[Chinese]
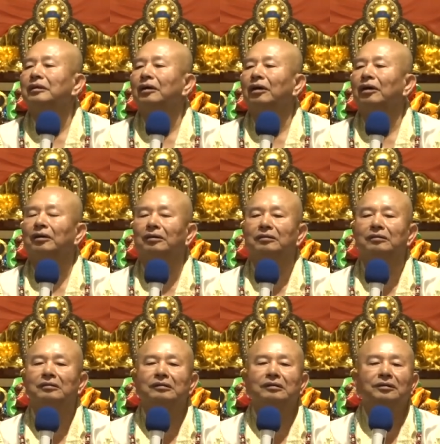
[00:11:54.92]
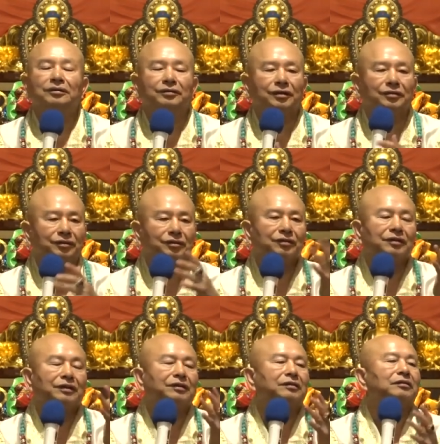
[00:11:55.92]
啊，甚至
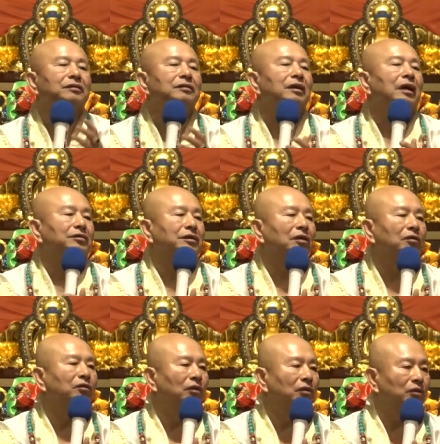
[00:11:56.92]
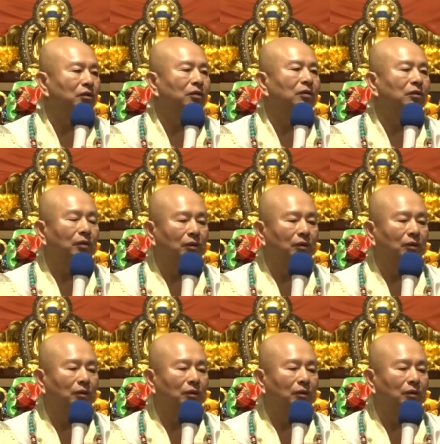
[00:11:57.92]
于好像佛陀，